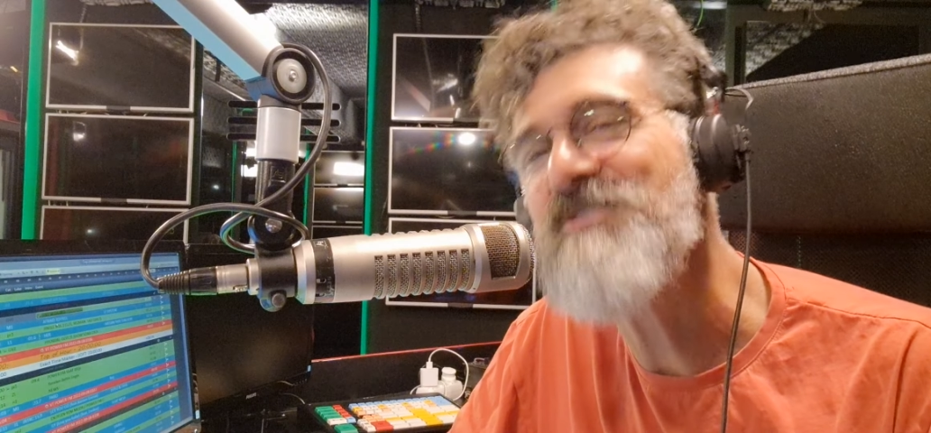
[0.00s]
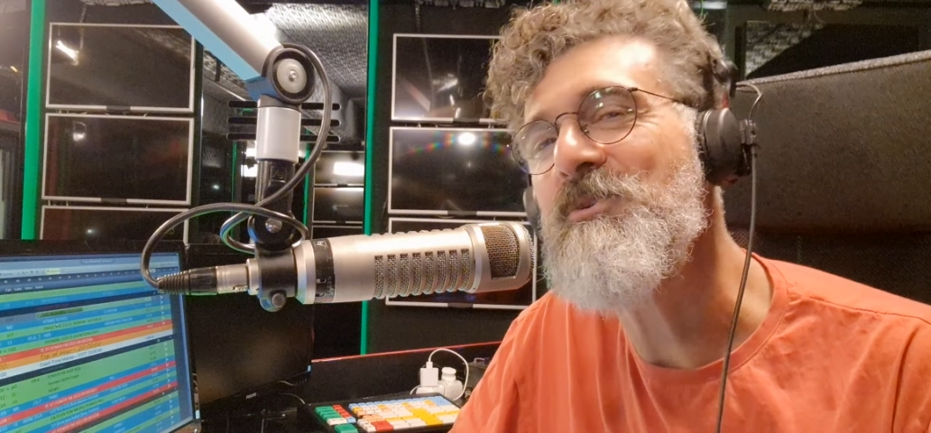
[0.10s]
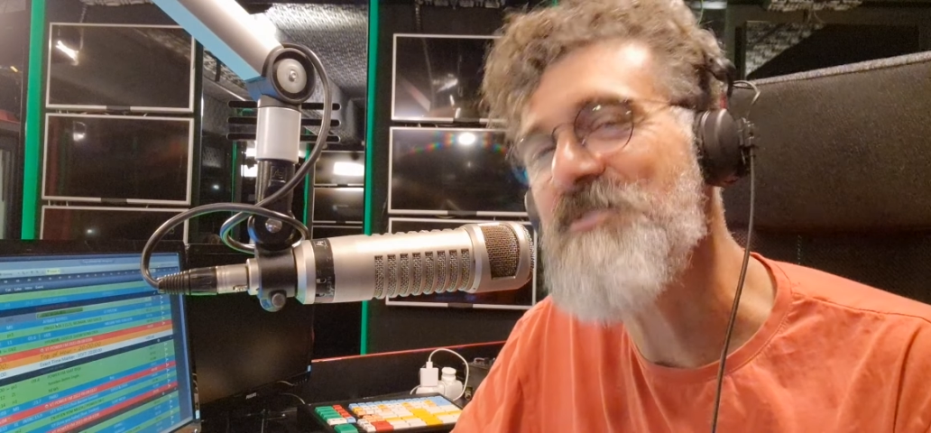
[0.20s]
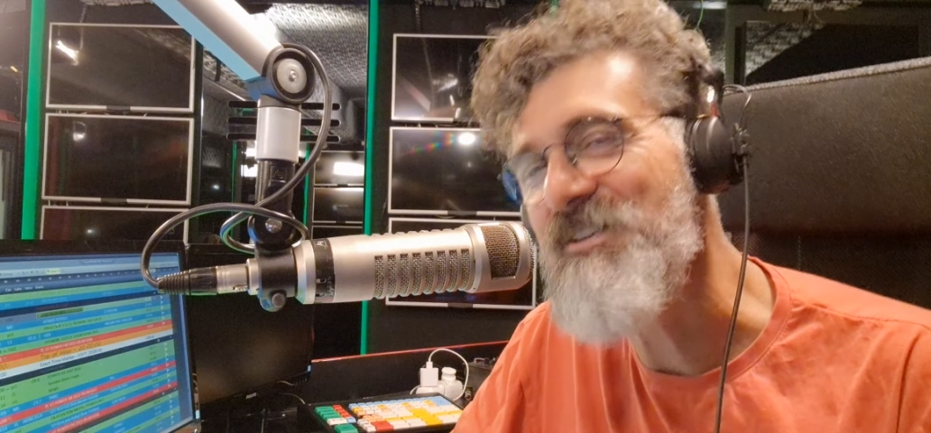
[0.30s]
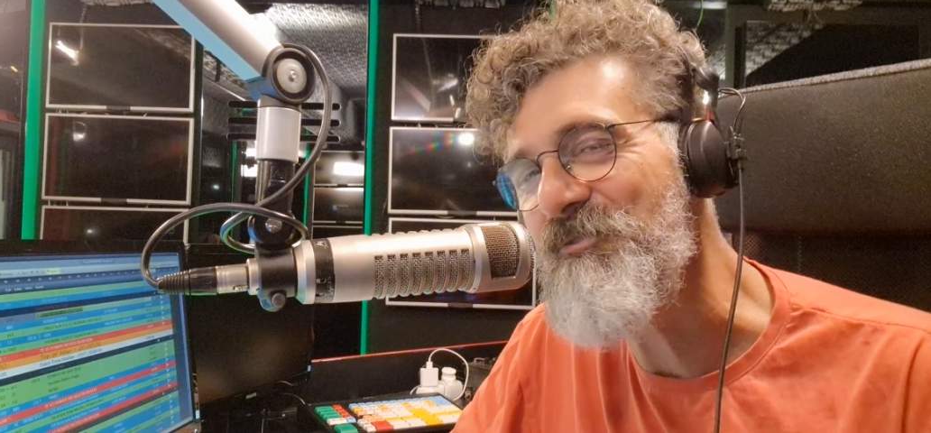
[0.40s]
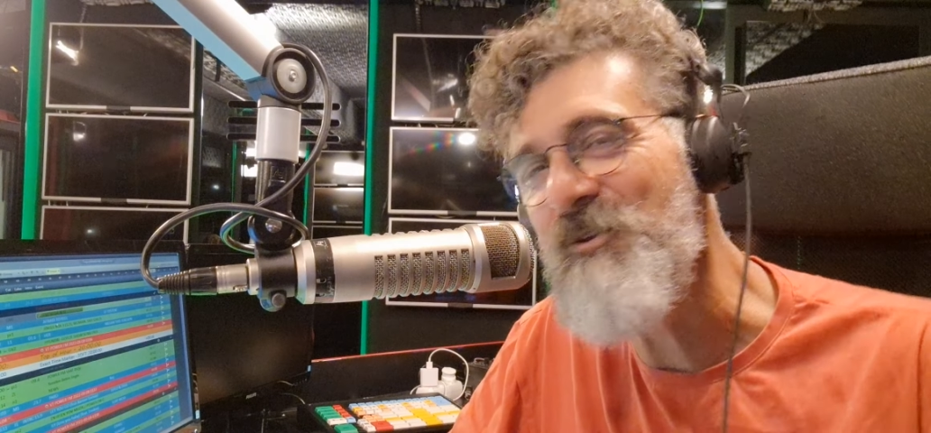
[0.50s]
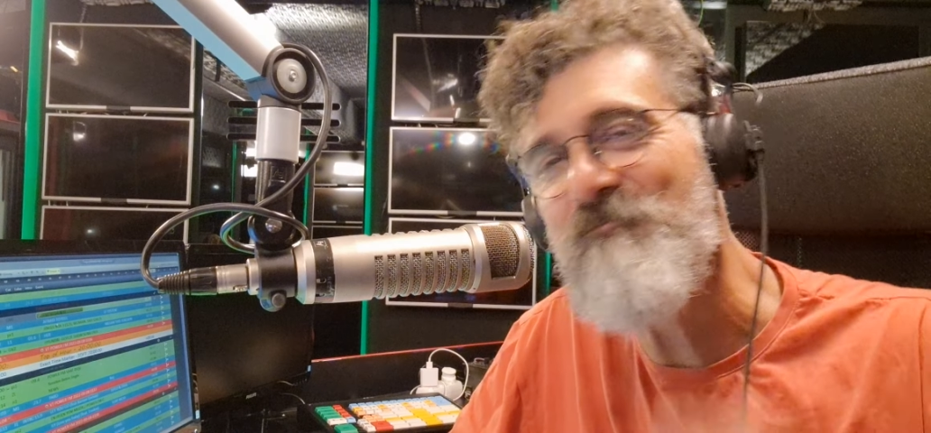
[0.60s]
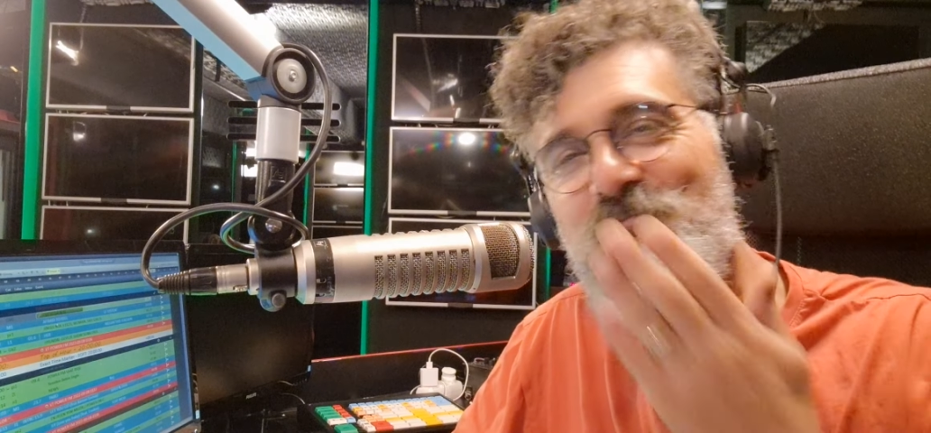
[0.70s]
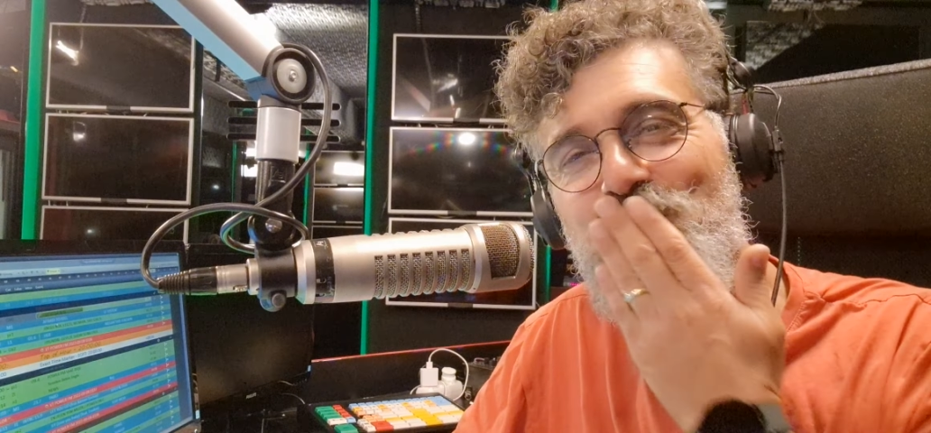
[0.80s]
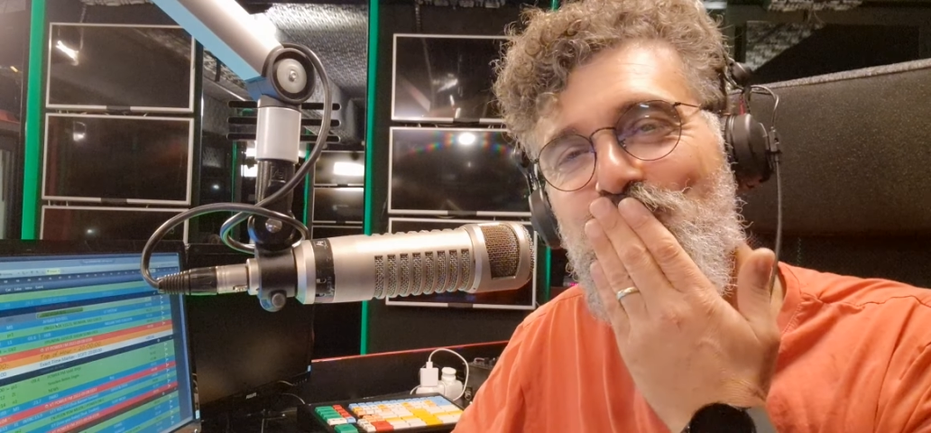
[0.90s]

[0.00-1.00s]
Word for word: Sizi çok seviyorum.